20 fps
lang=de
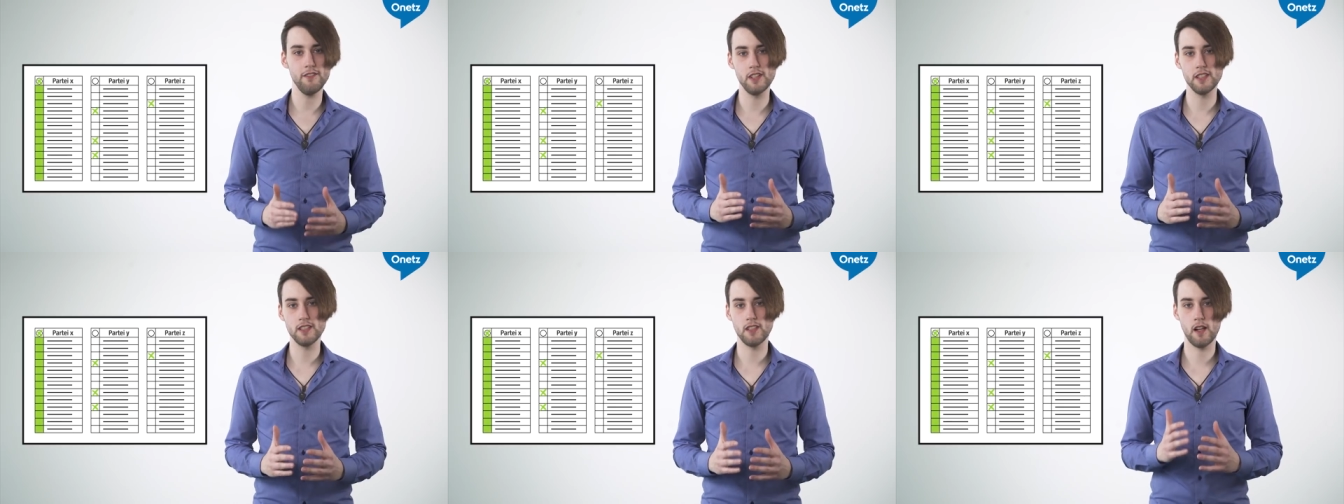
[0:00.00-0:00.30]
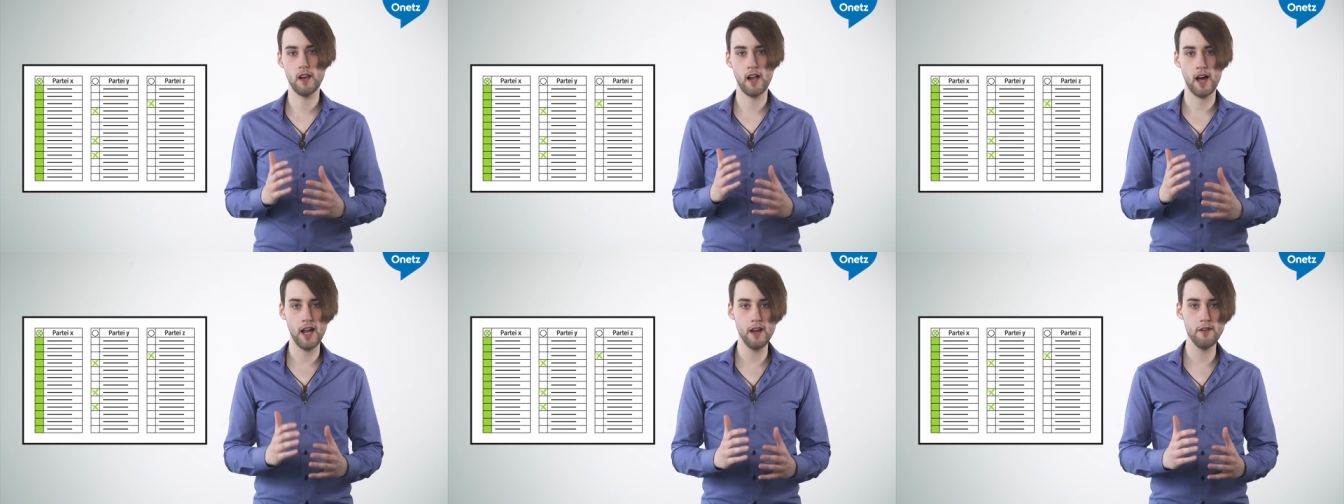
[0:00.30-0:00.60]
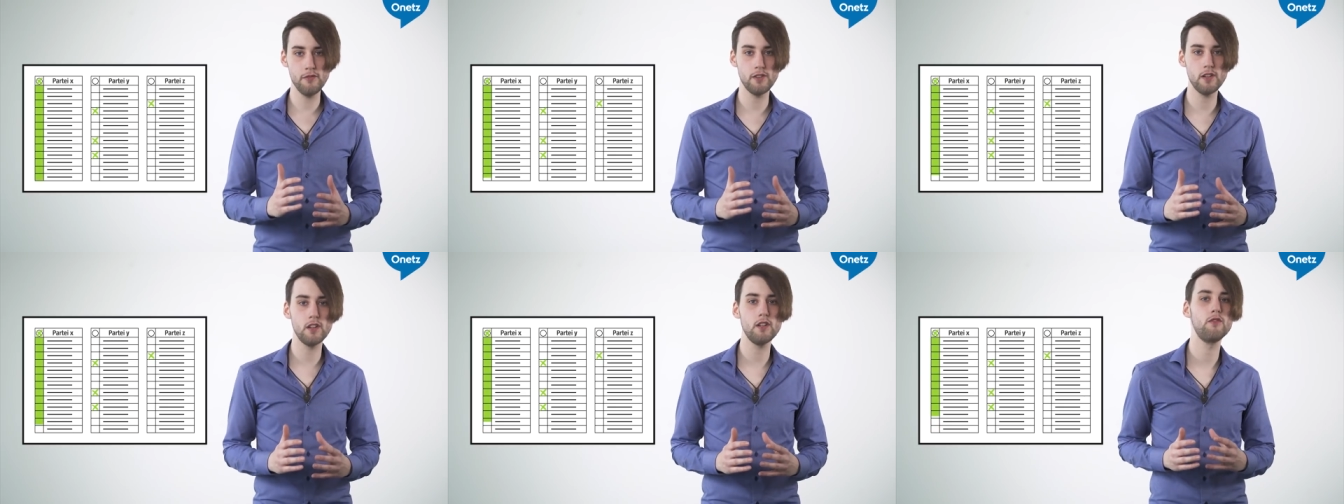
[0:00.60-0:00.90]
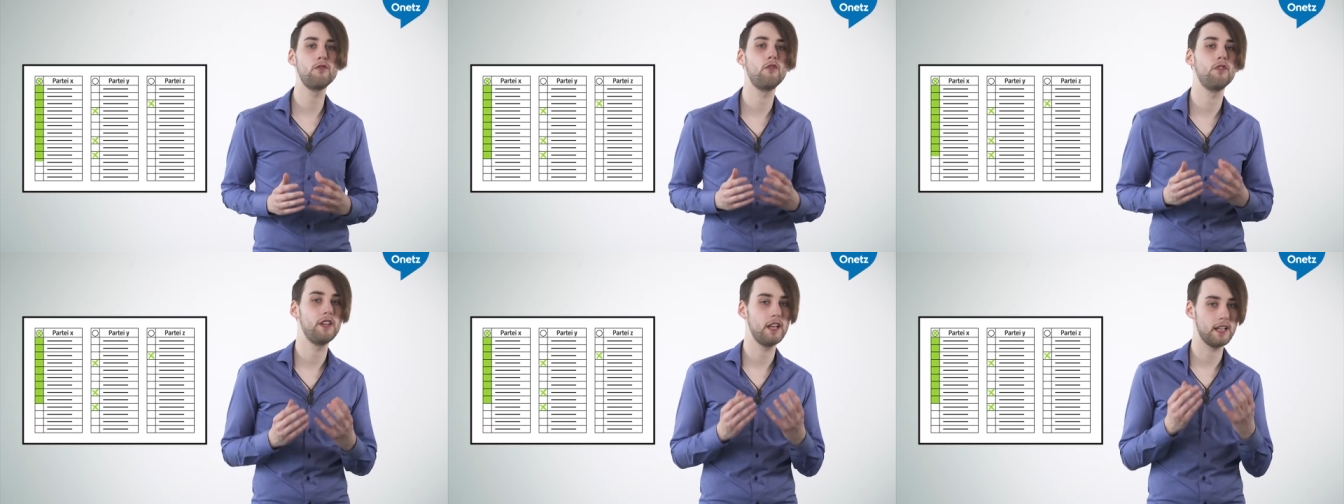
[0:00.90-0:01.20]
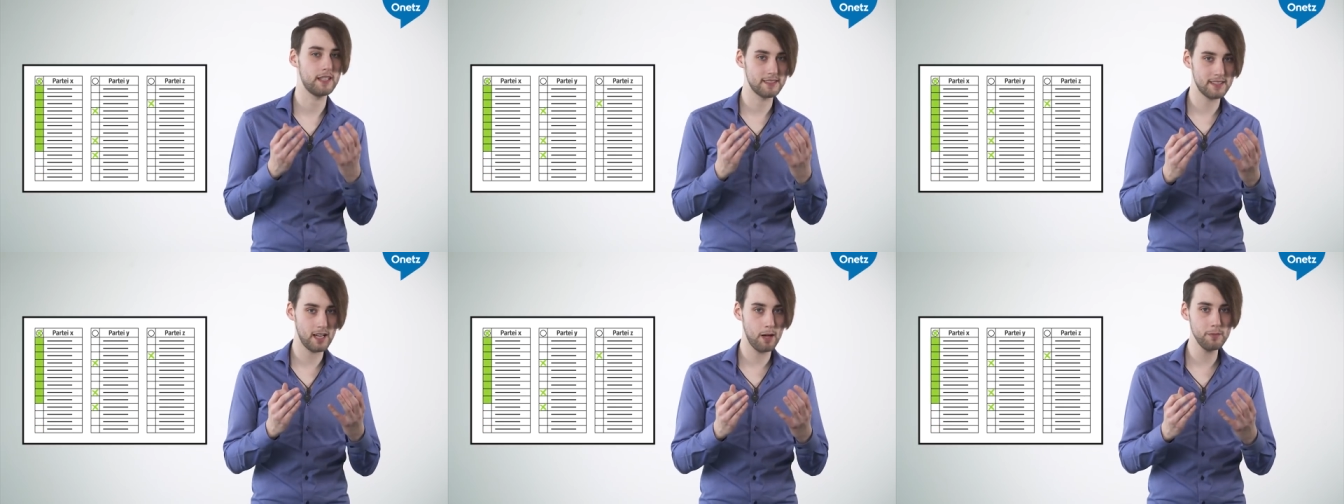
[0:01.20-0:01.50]
wird dann einfach von der
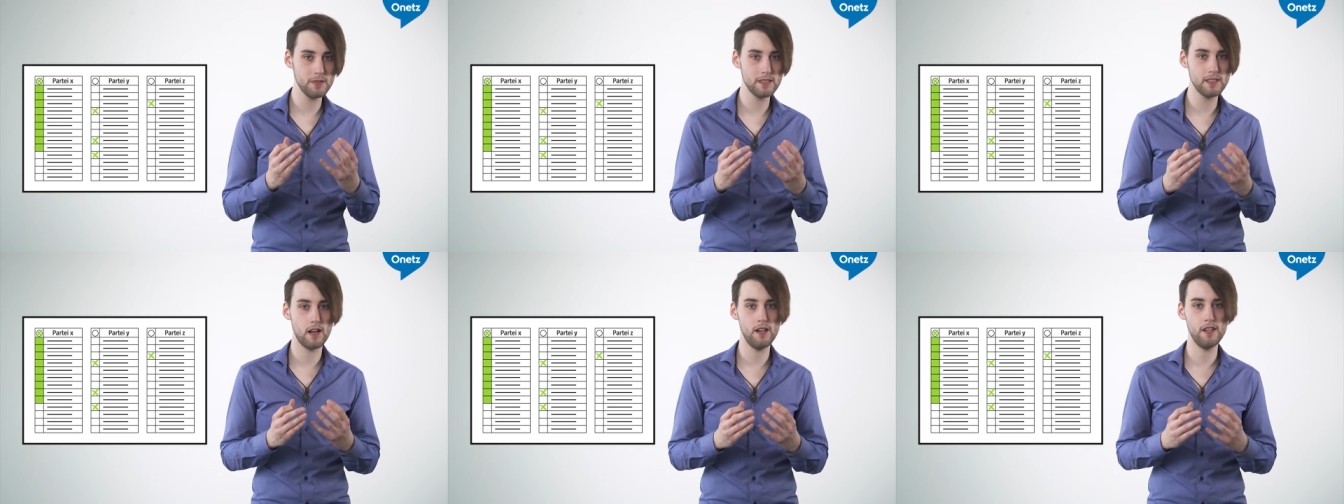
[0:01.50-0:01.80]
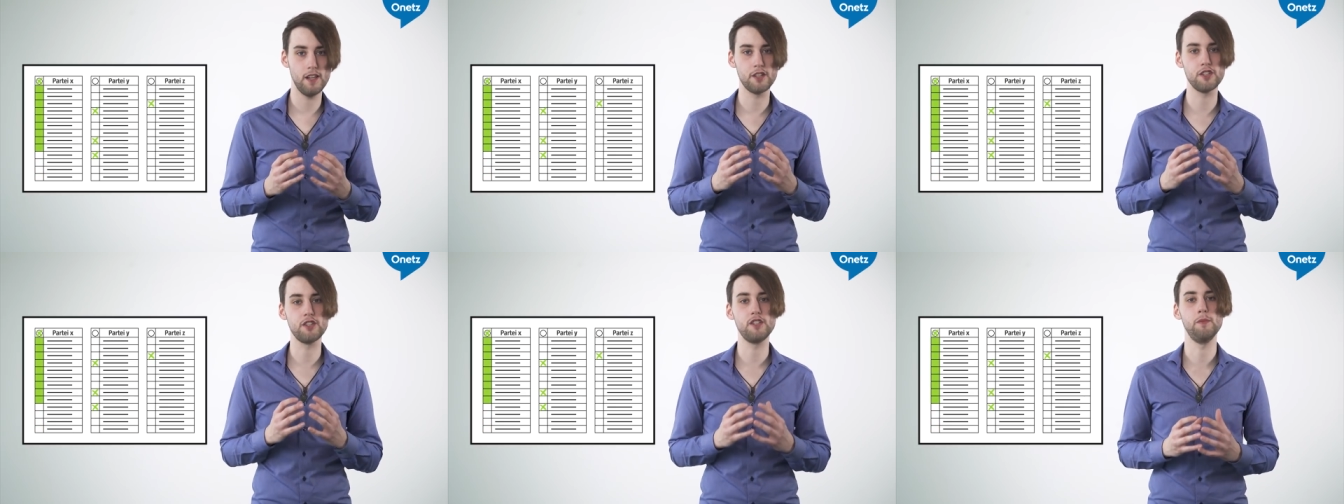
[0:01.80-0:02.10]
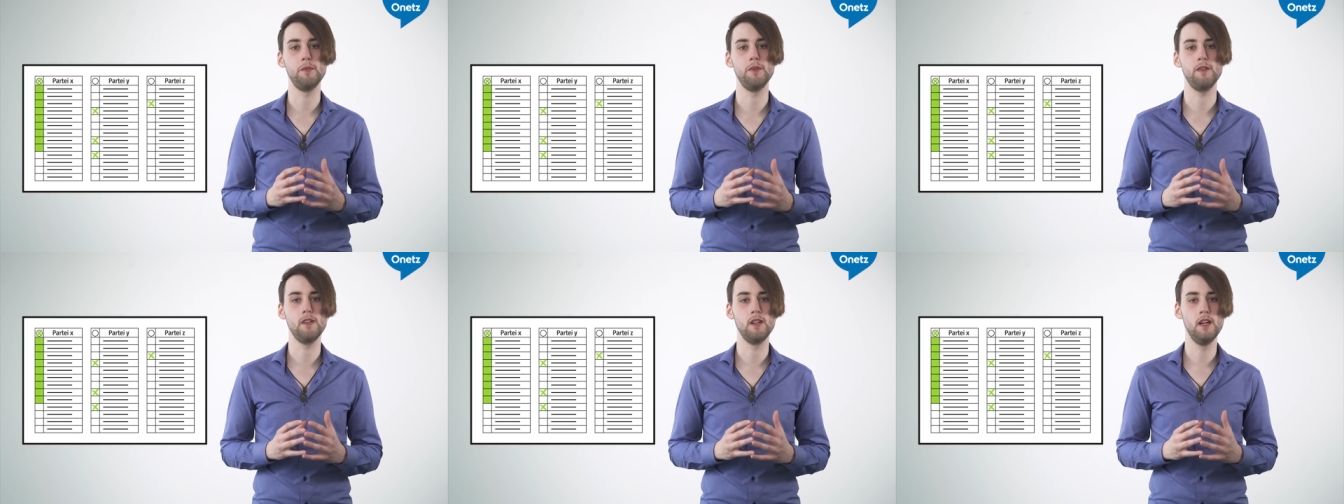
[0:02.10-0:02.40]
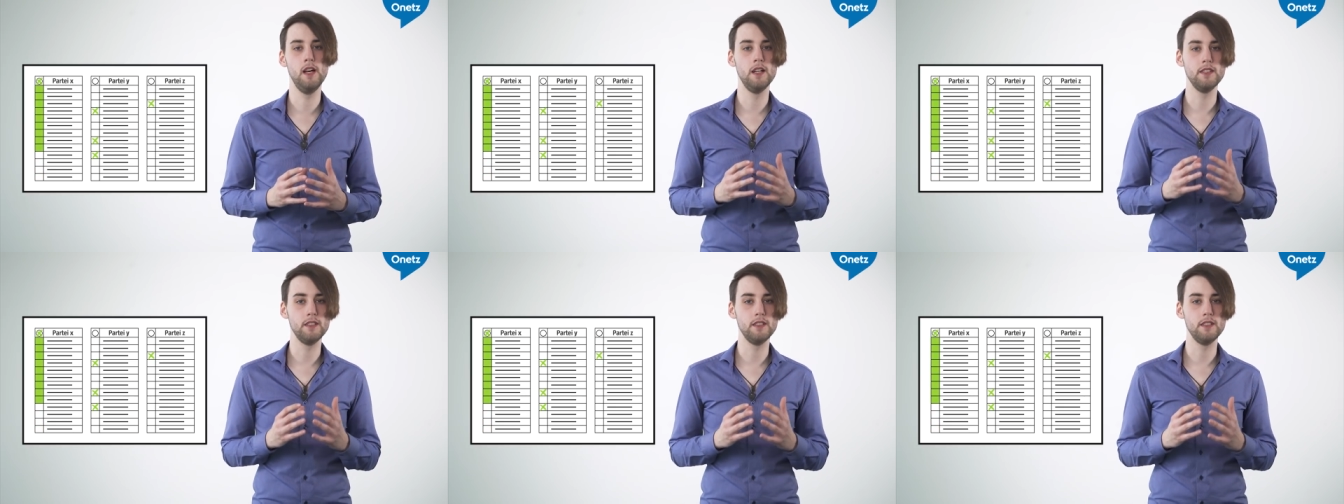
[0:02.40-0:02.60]
Gesamtzahl der Stimmen,